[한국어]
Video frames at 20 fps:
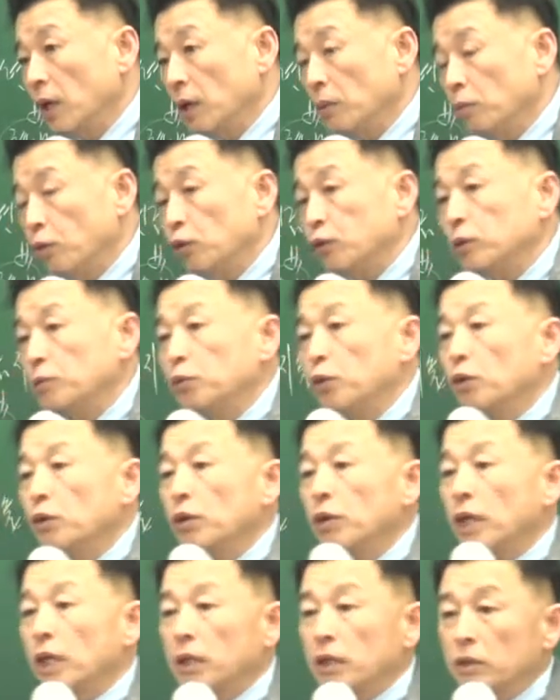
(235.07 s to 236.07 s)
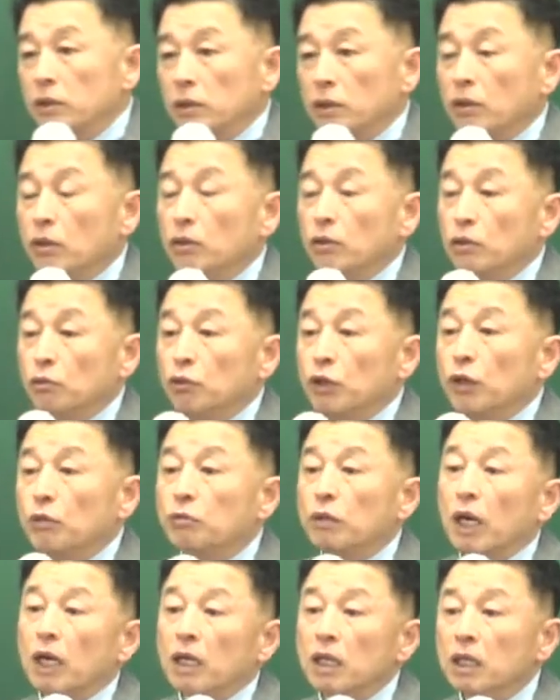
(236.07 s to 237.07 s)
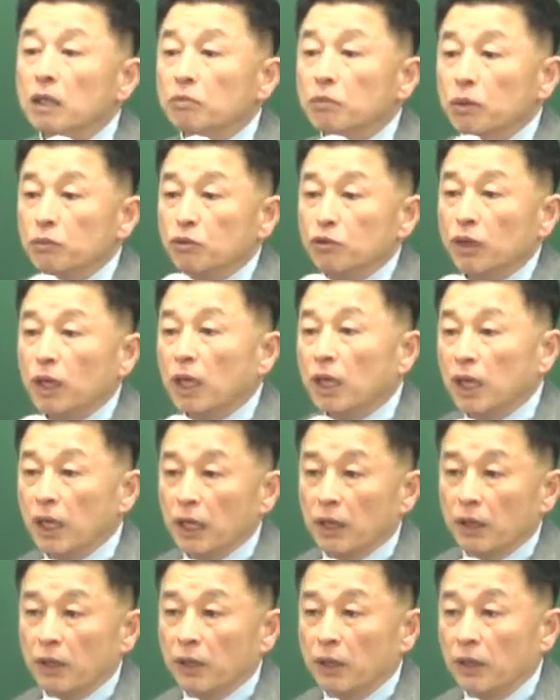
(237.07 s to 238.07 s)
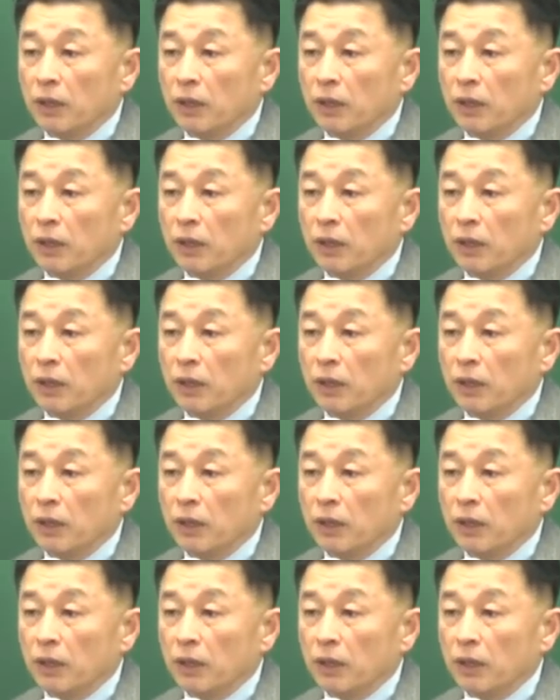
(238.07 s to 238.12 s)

포트폴리오라는 것이 결국 위험 관리 기법 중에 하나예요.